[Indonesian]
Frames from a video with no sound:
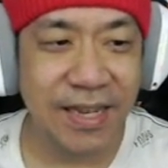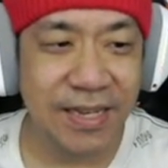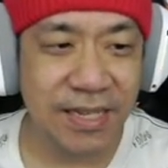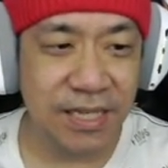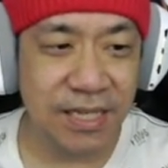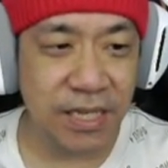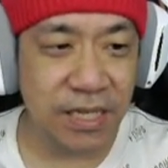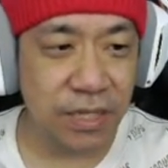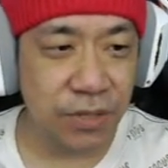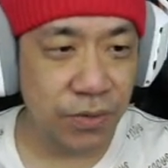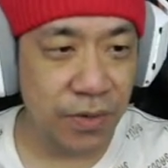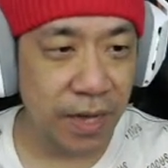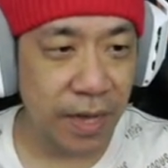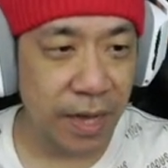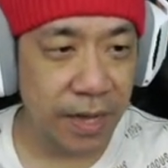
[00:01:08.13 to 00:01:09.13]
Di sini
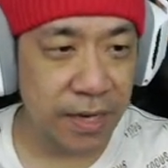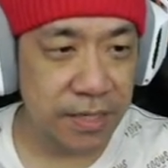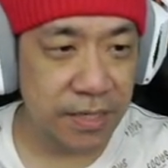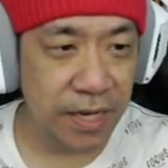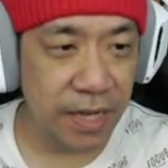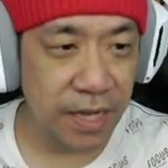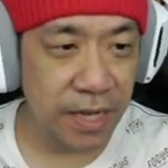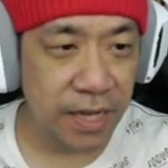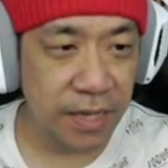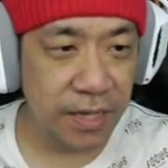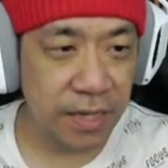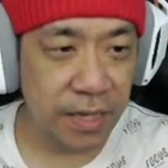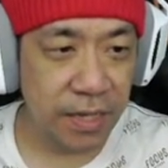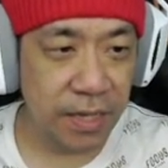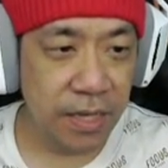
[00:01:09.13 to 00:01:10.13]
juga ada
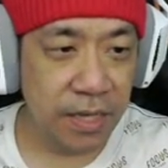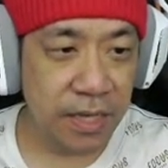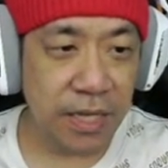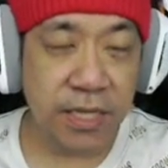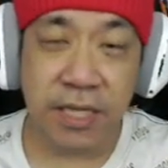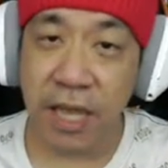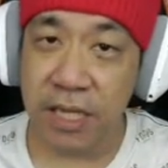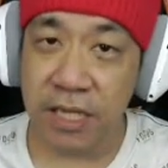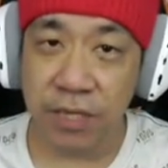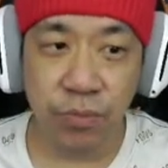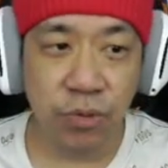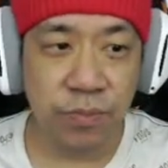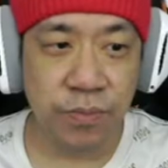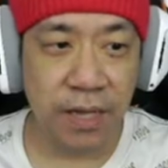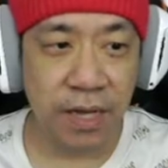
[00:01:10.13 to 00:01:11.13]
kisah
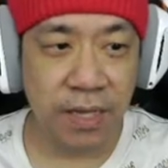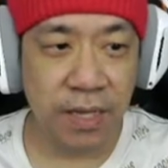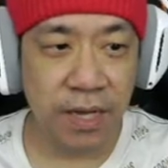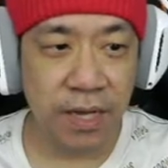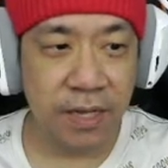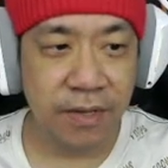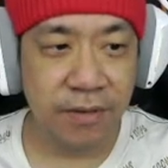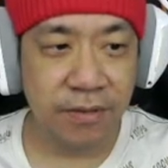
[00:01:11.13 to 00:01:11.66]
sebelumnya ya.